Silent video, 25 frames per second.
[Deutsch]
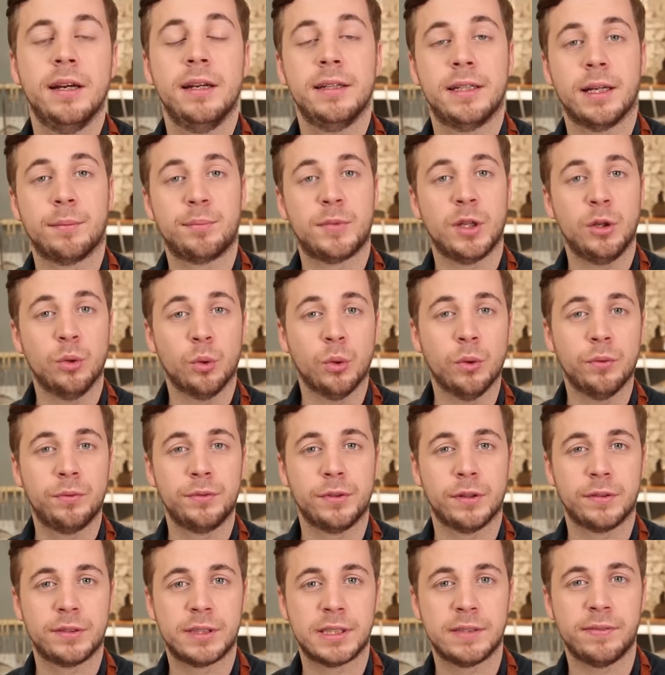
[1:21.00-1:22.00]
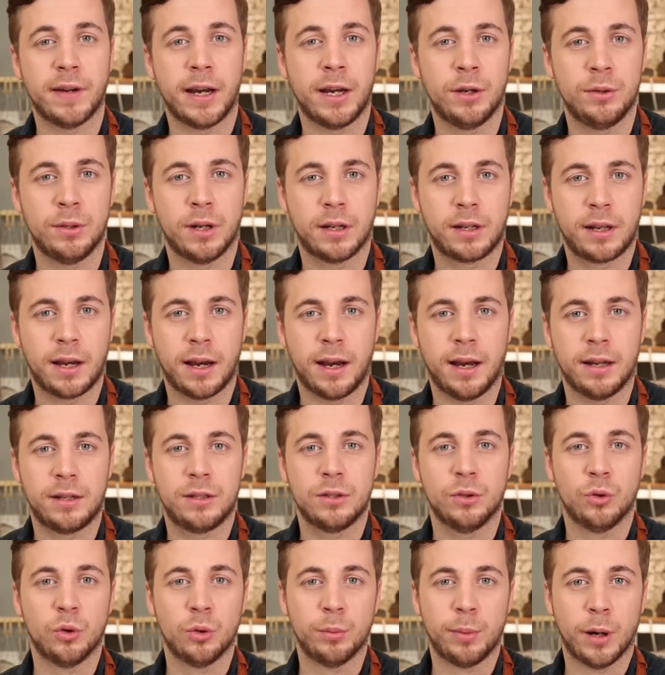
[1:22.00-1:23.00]
Ich habe den Ofen auf 200
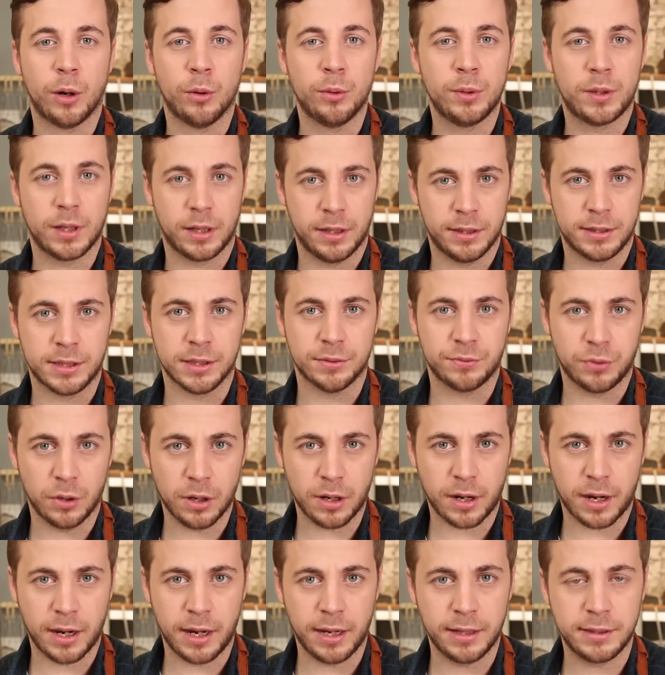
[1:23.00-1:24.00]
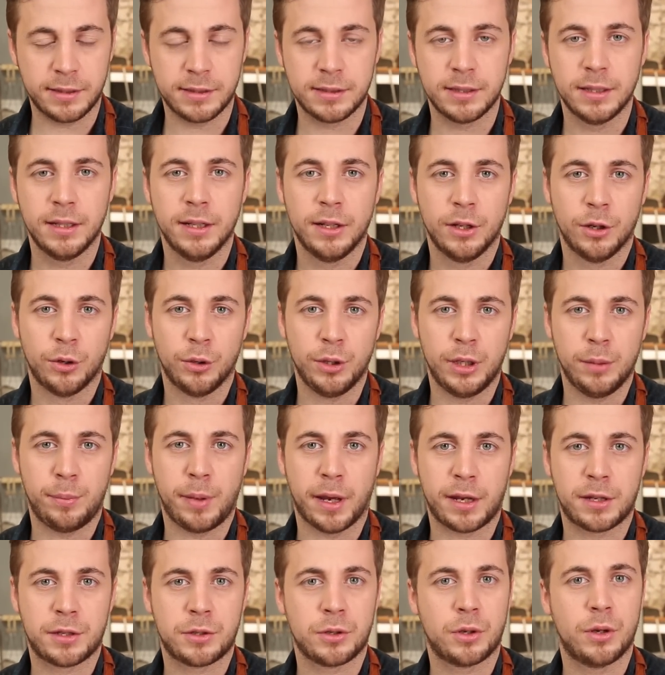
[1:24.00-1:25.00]
Grad Ober-Unterhitze vorgeheizt und das
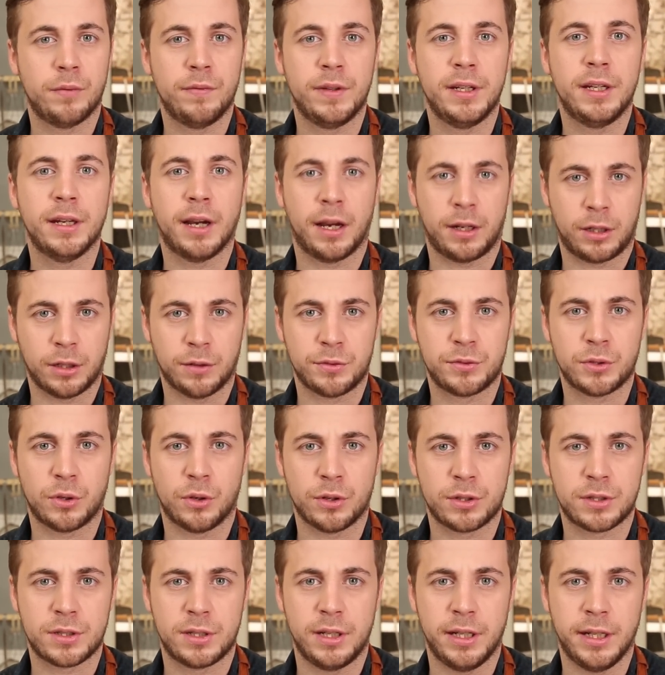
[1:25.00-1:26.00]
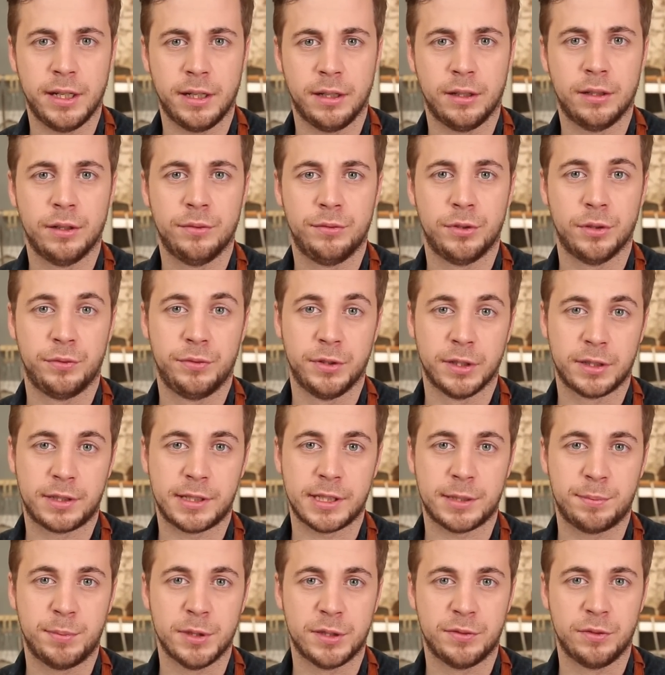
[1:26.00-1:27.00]
Päckchen können wir direkt aufs Rost legen für
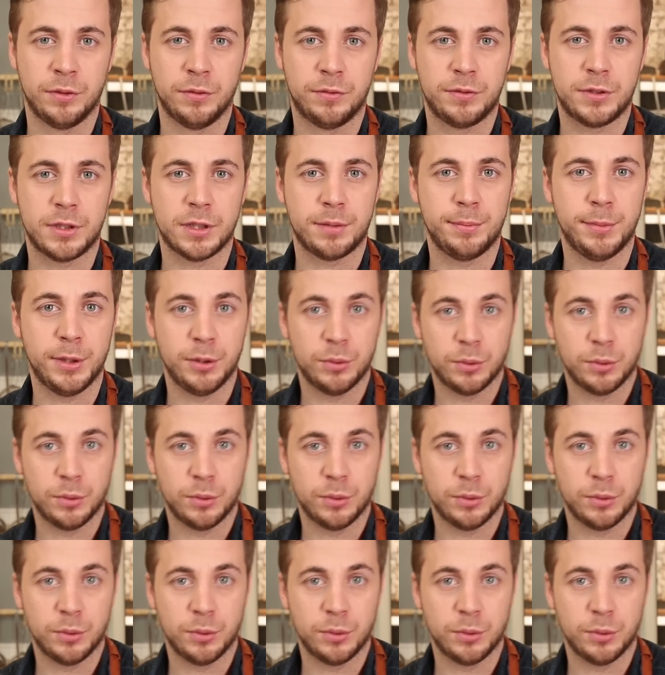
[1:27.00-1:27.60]
40 bis 50